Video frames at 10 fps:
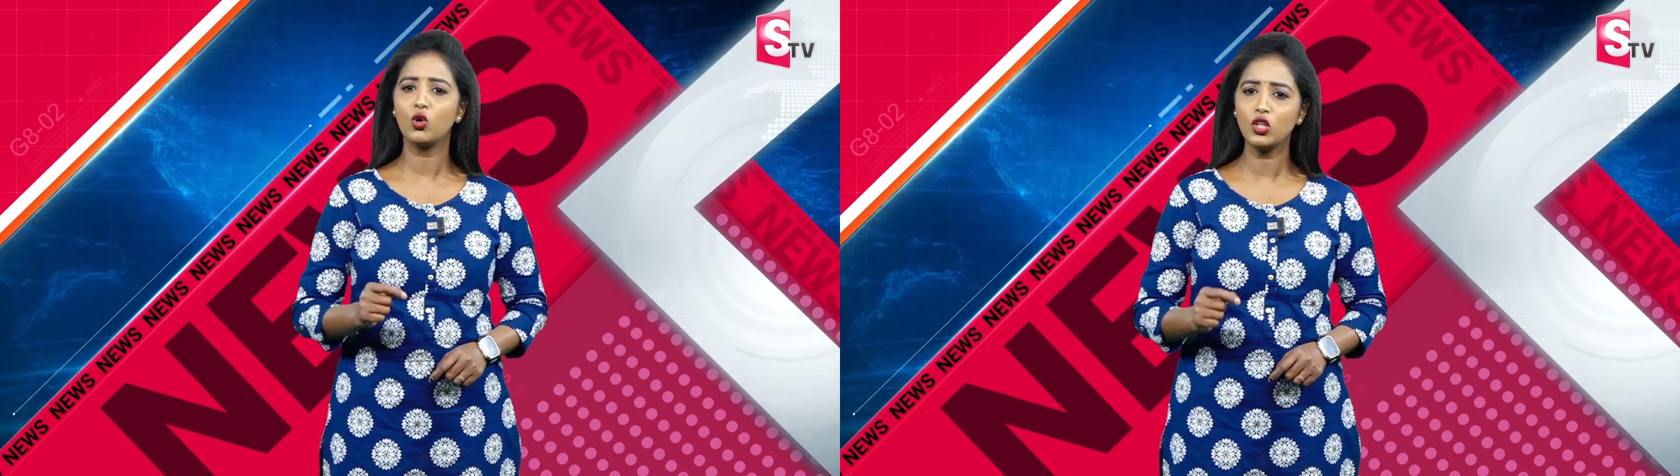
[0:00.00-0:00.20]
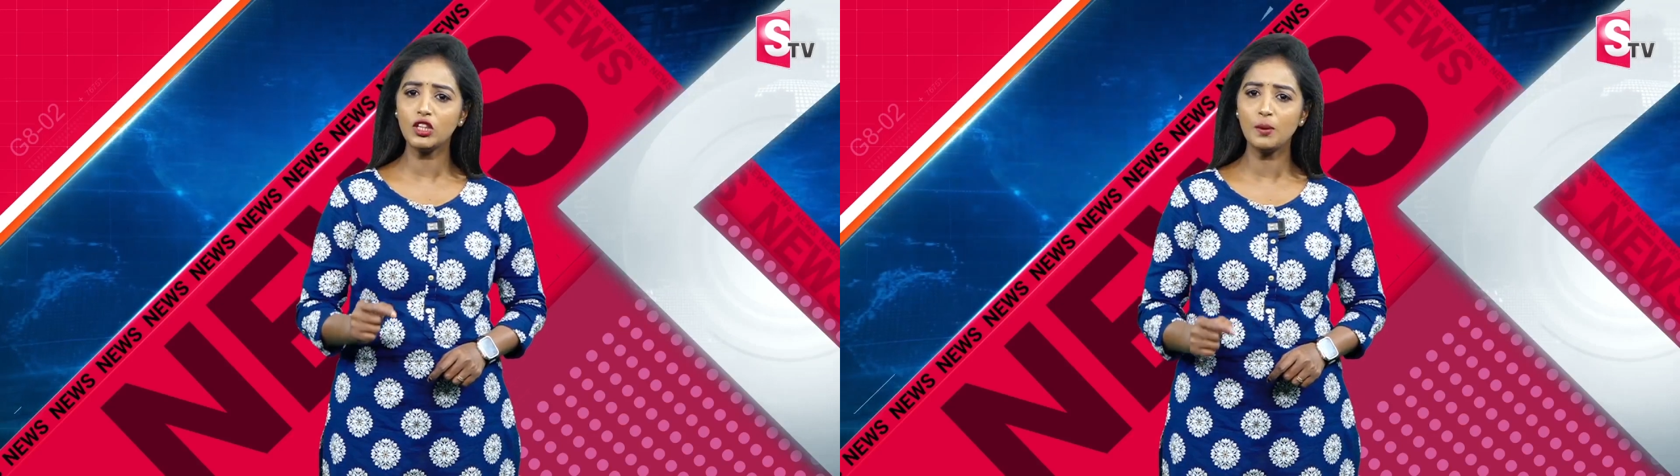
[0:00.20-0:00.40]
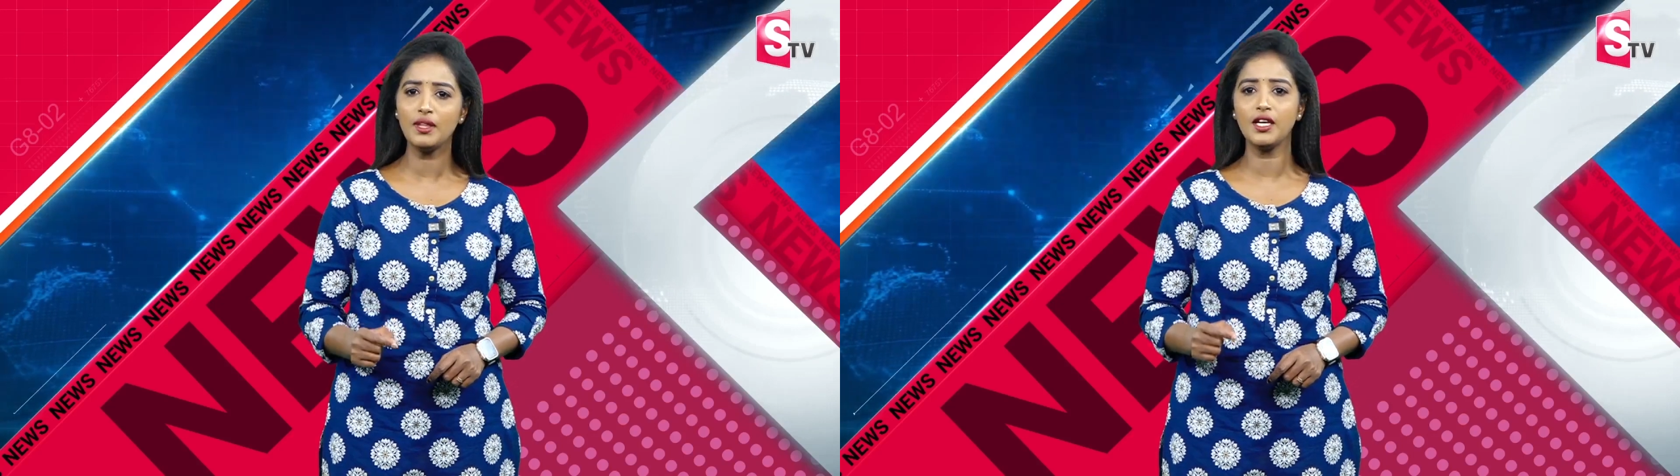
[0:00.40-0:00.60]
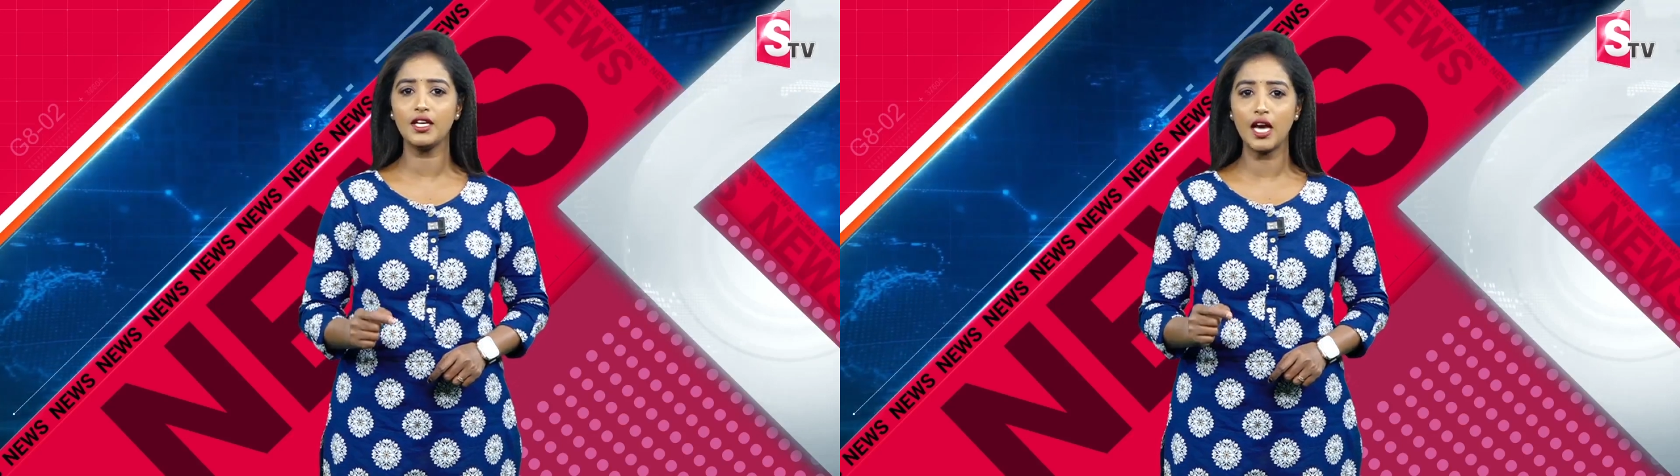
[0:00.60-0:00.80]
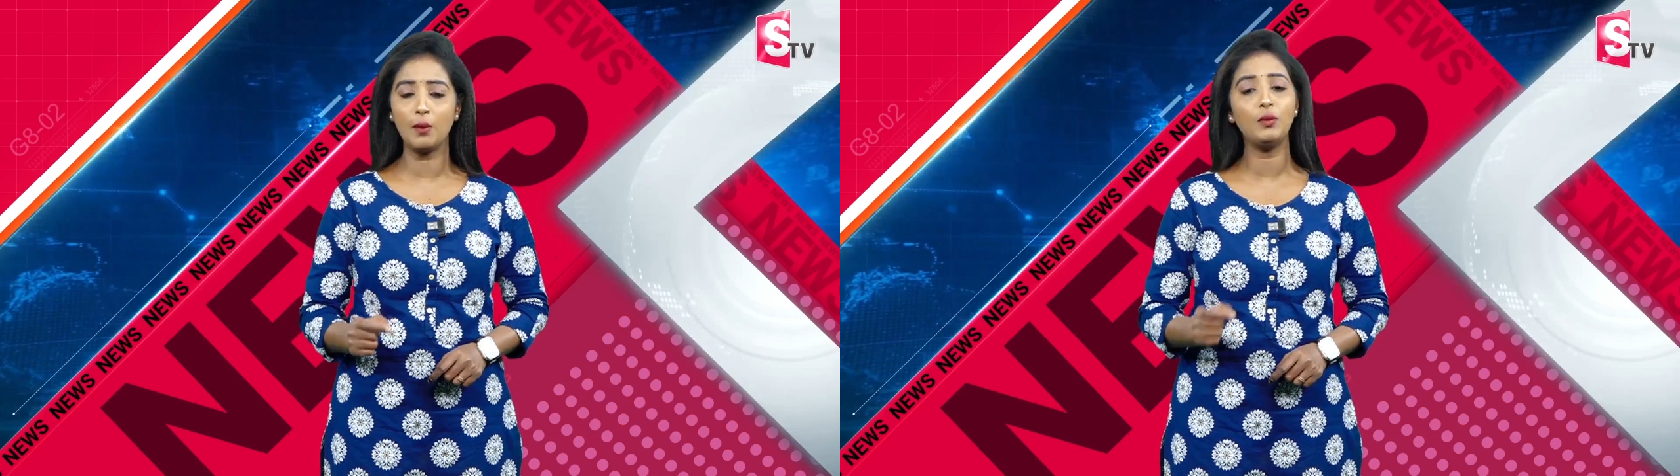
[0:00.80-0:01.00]
కొంతమంది
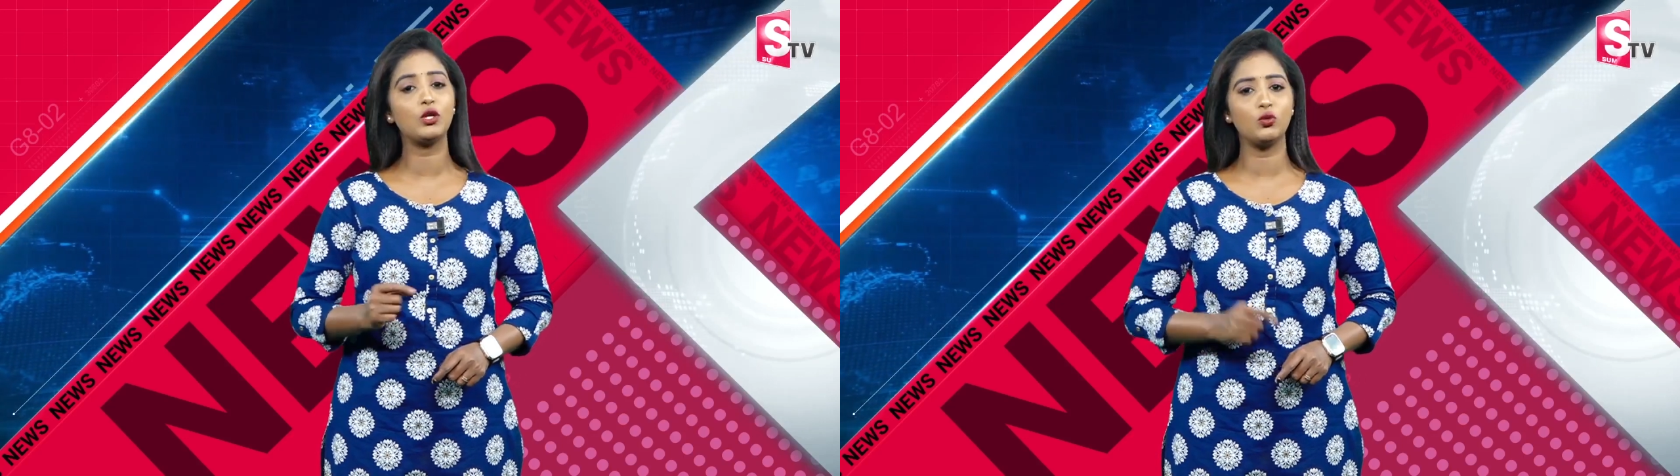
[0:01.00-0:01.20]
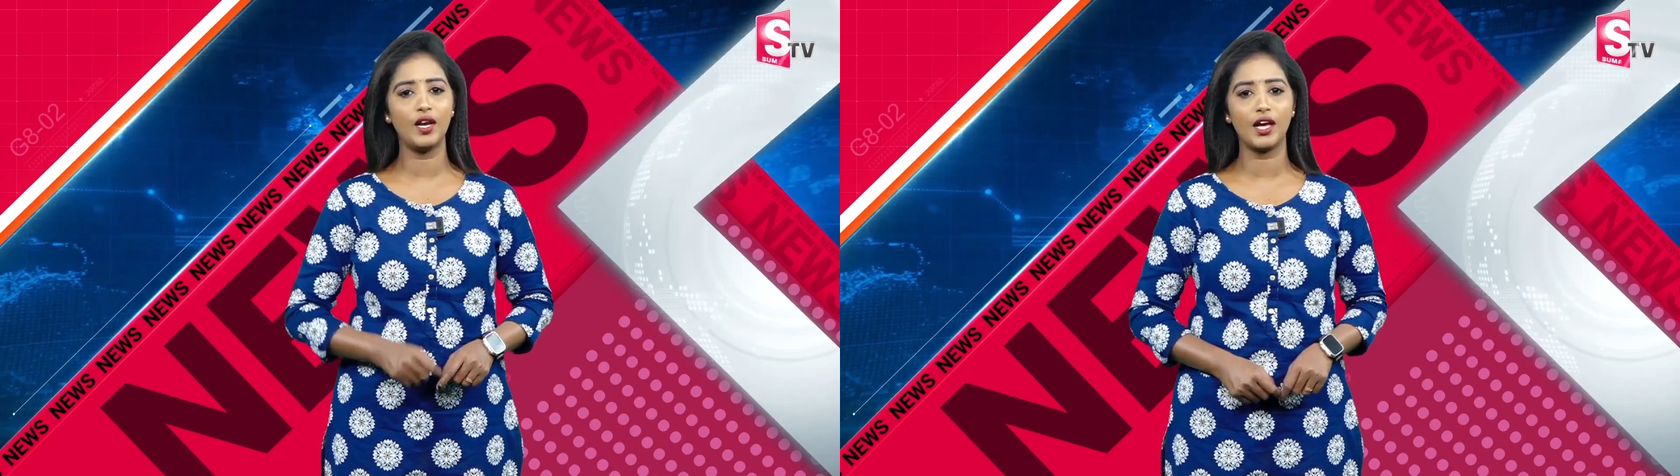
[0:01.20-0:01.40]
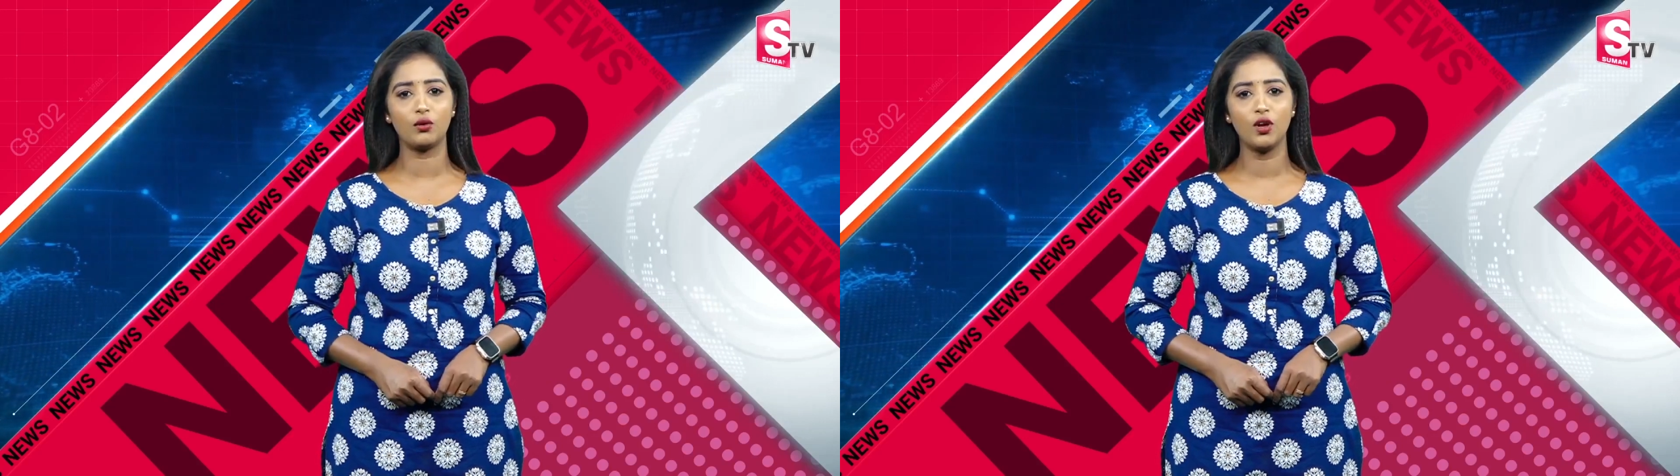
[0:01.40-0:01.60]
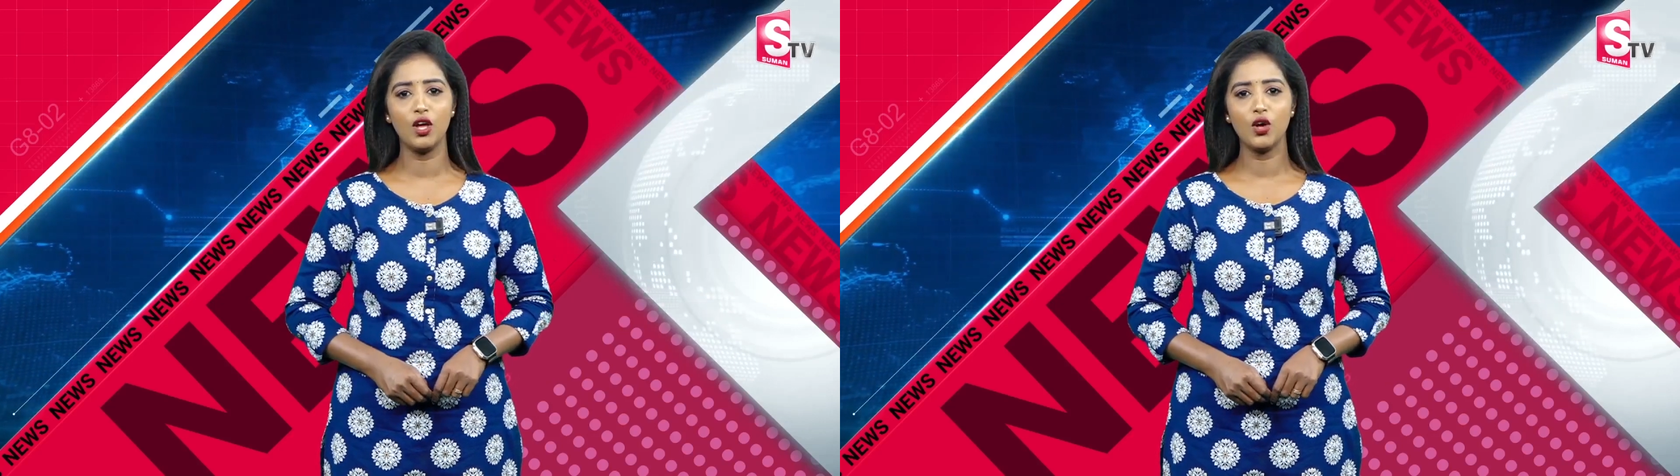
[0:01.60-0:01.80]
క్యాంపులకు వెళ్లారు